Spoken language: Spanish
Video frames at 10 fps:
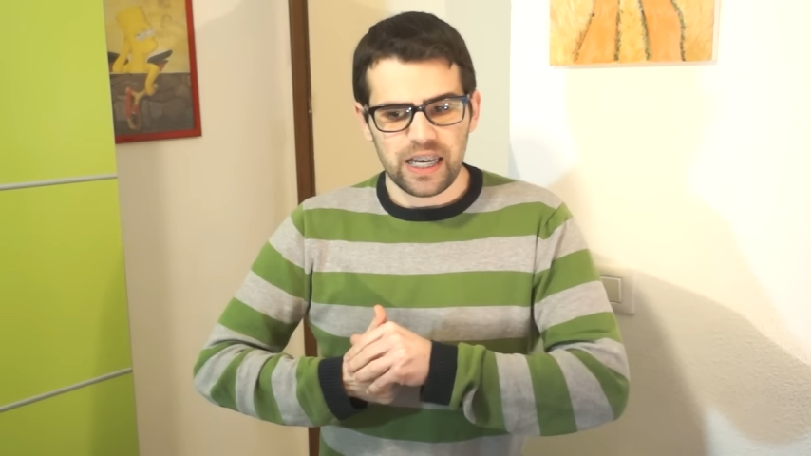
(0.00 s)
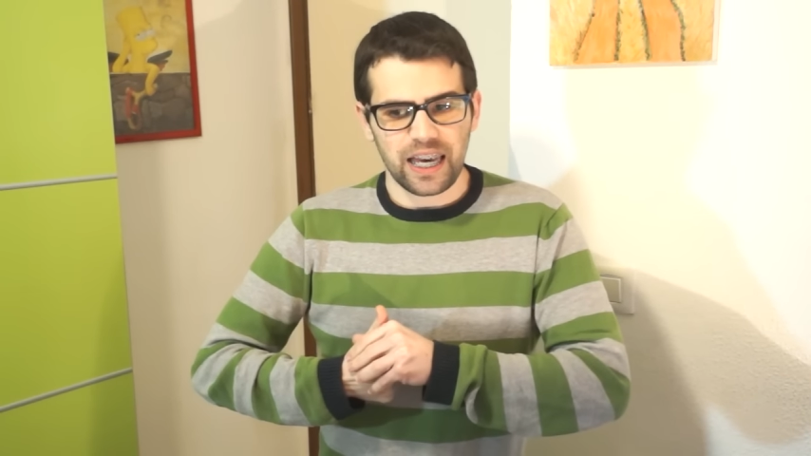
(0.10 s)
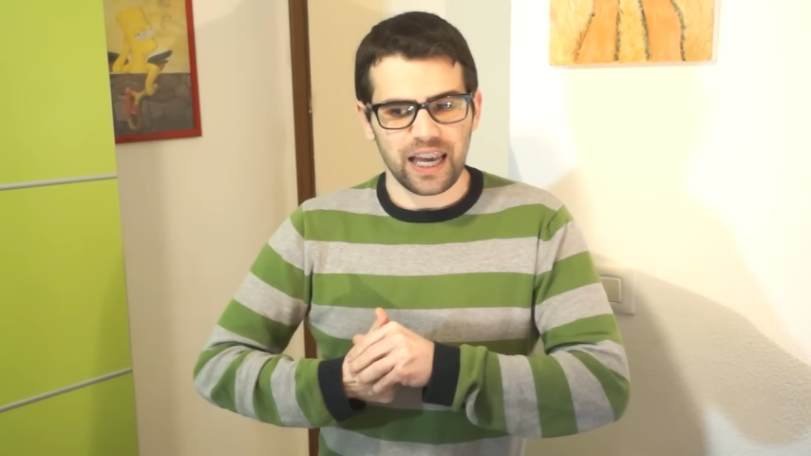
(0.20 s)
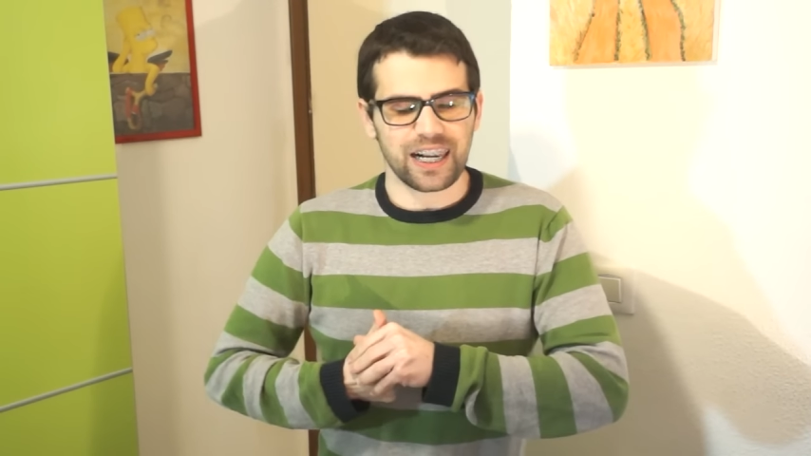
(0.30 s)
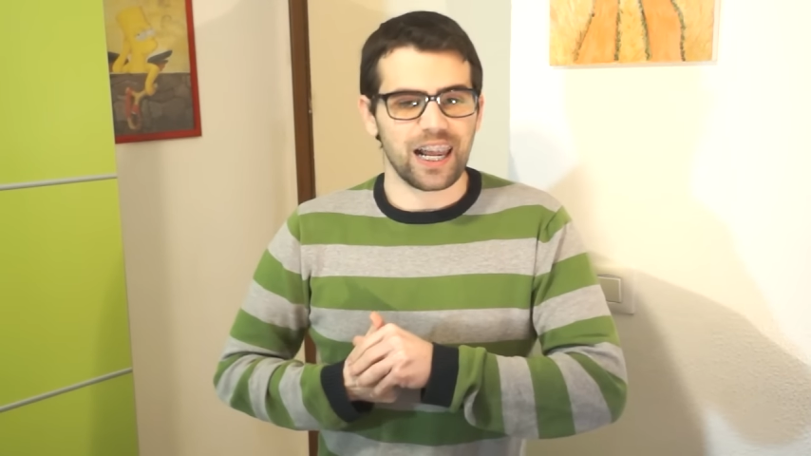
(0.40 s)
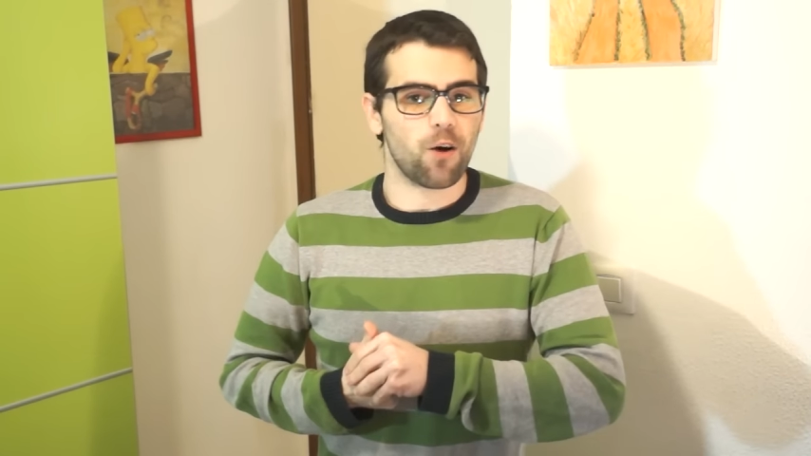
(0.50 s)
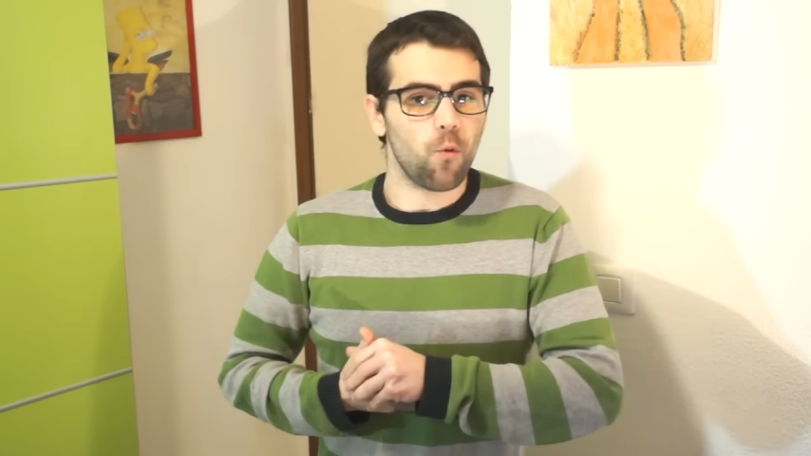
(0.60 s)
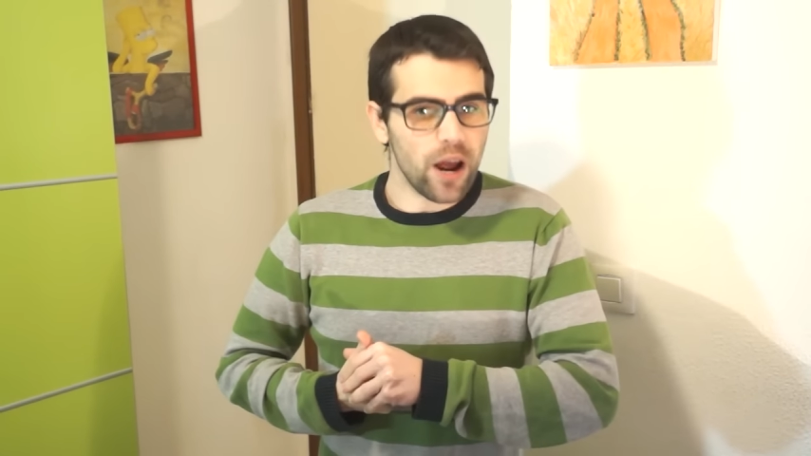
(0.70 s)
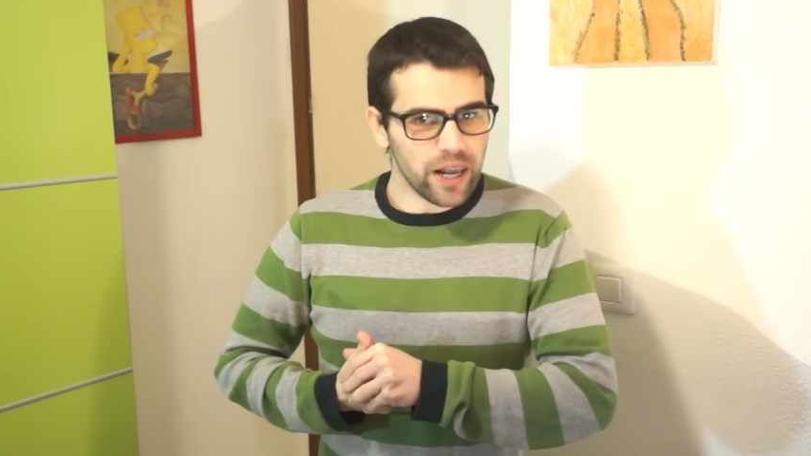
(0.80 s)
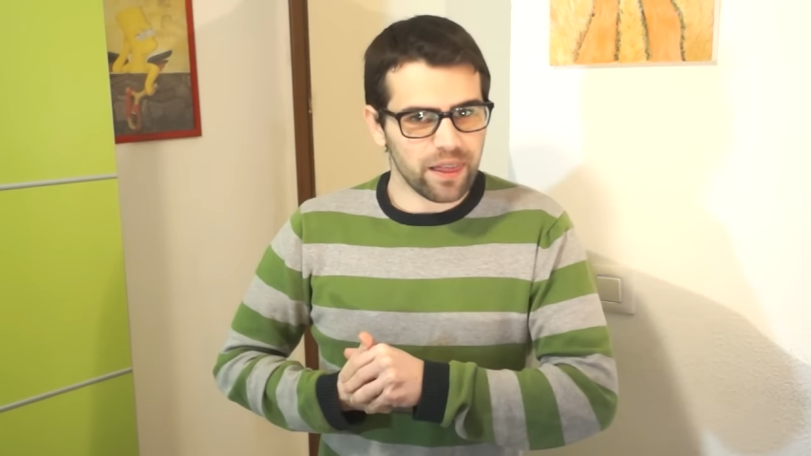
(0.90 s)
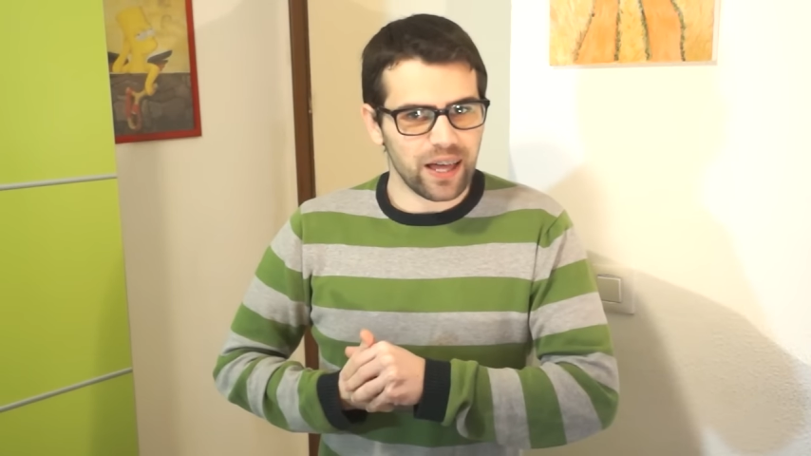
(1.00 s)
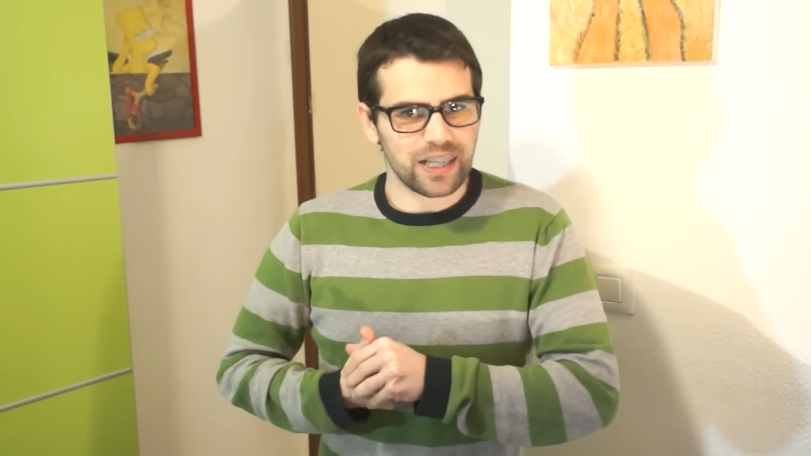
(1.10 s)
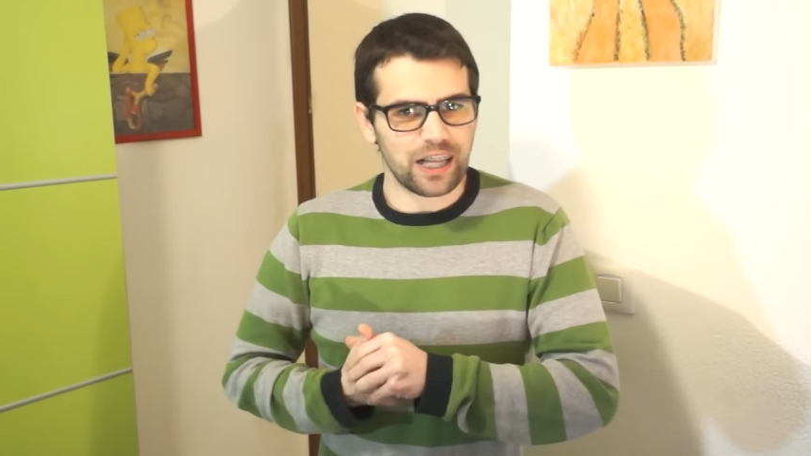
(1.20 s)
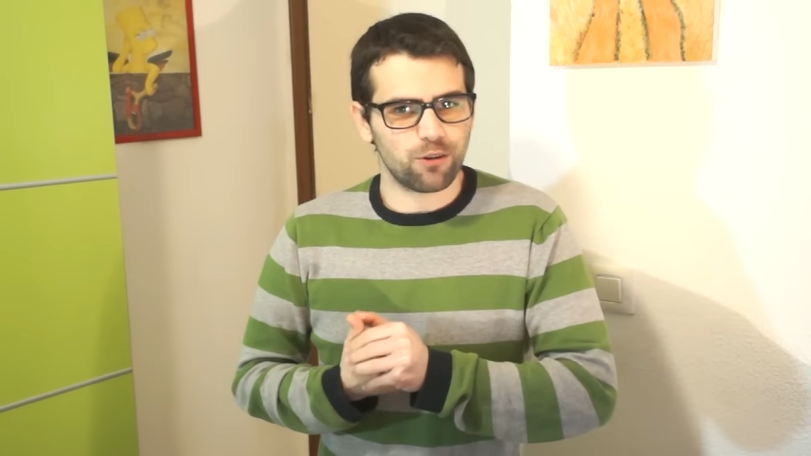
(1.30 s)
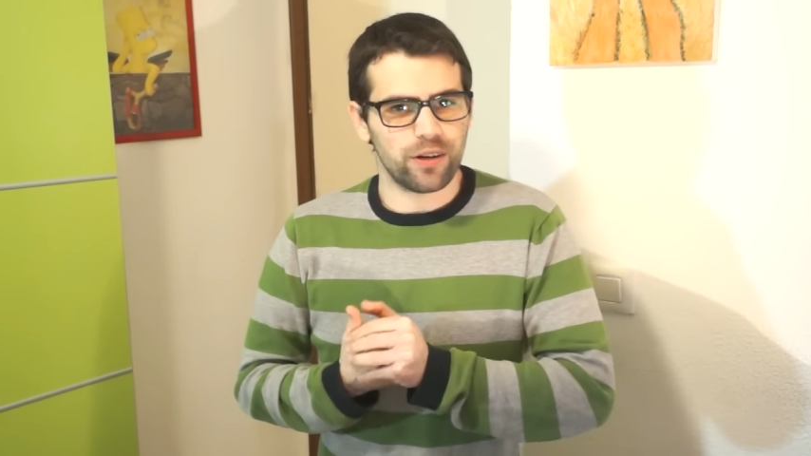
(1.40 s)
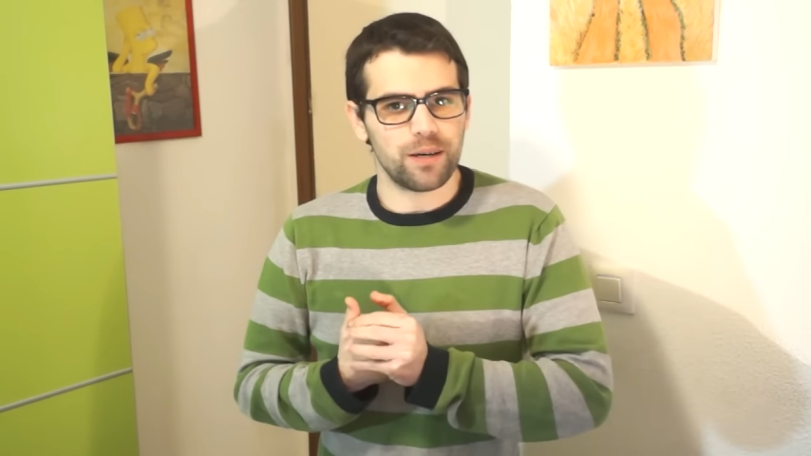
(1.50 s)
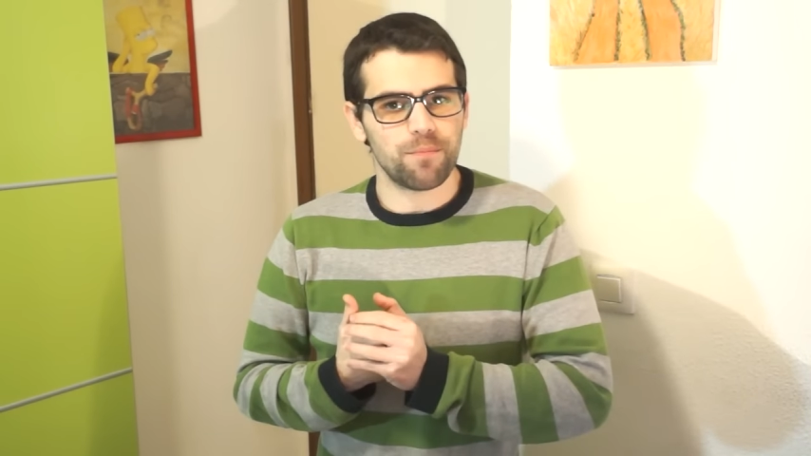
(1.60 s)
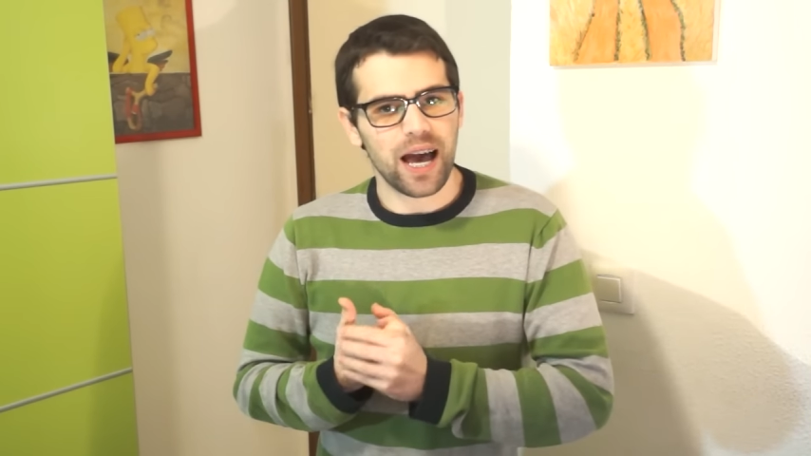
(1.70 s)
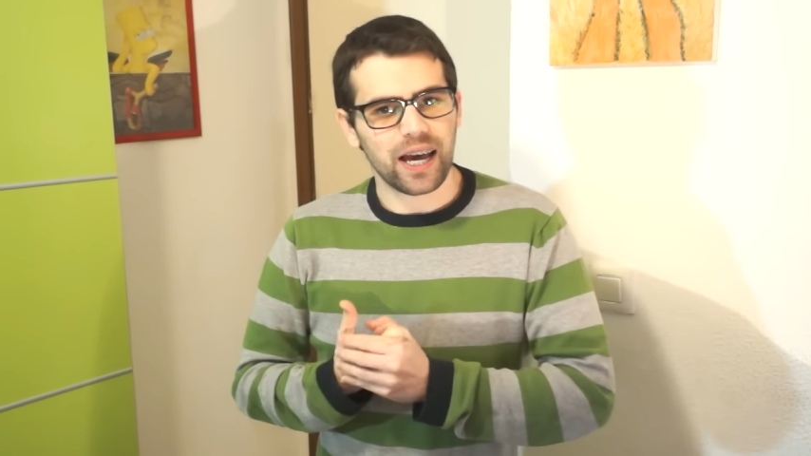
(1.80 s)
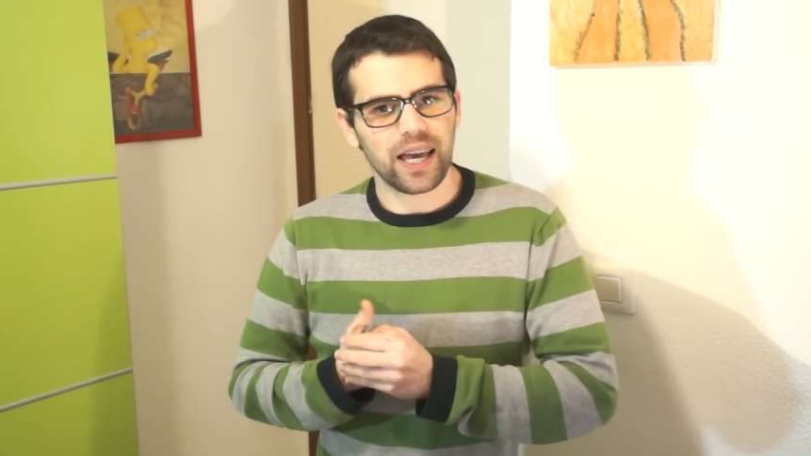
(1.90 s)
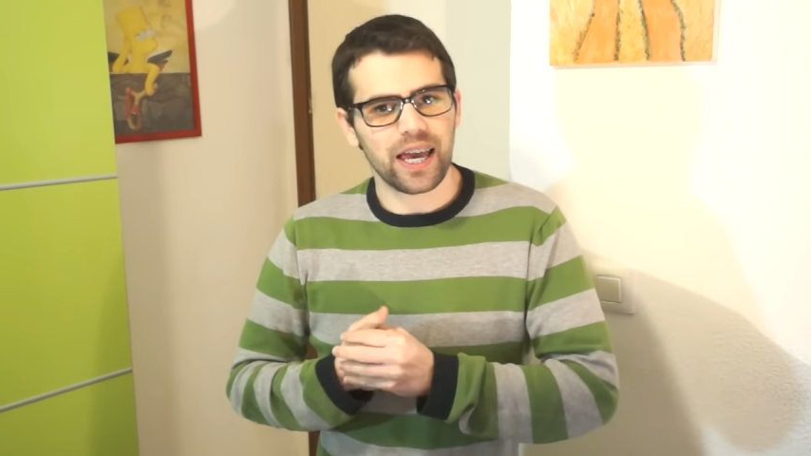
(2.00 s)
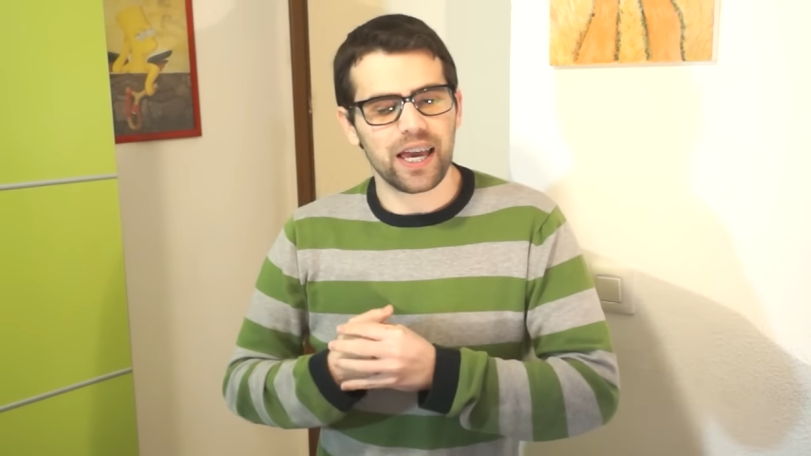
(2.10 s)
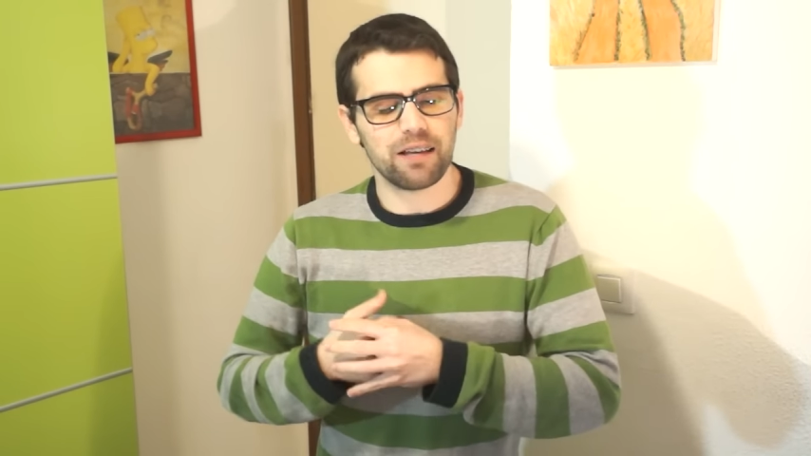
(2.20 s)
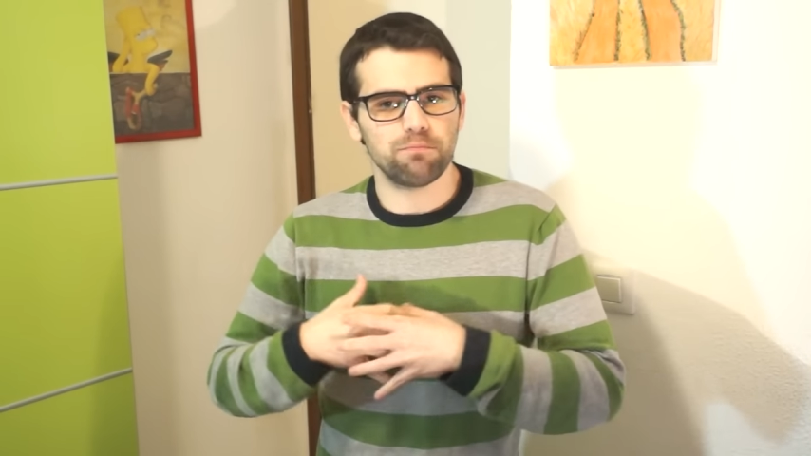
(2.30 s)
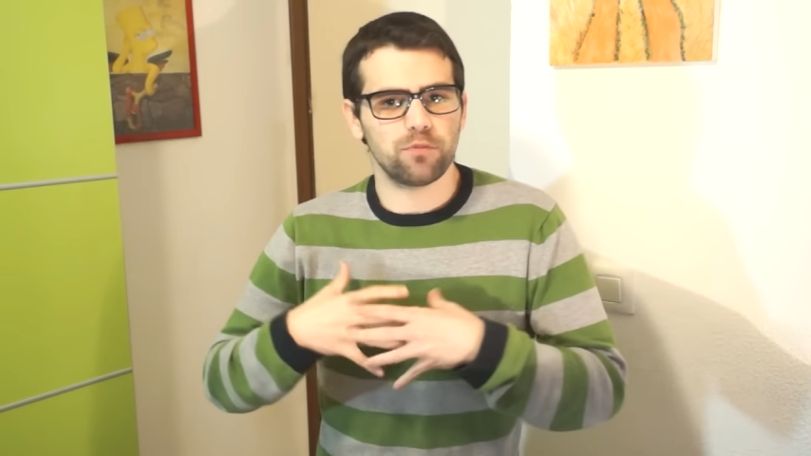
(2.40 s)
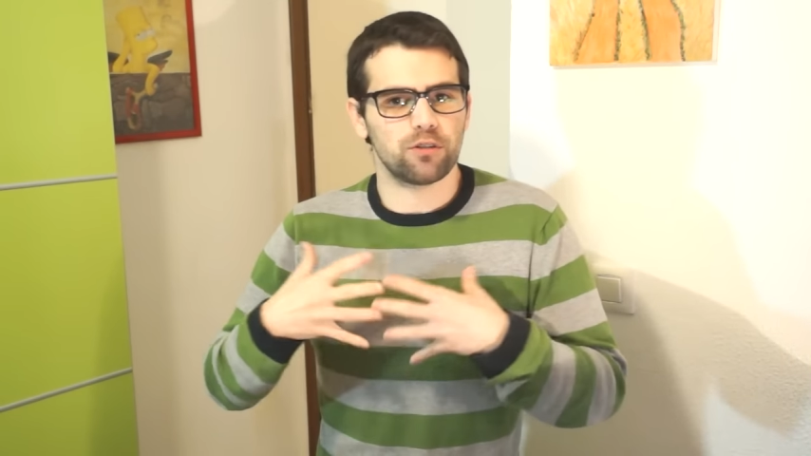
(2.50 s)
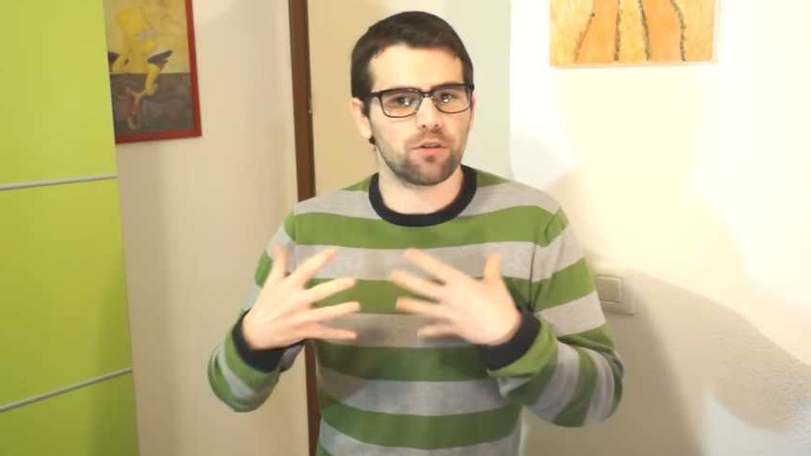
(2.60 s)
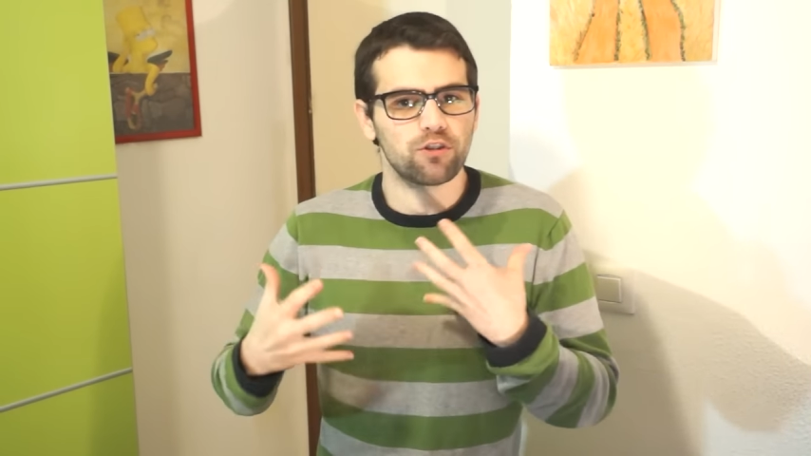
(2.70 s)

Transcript: que recuerda tanto en imagen,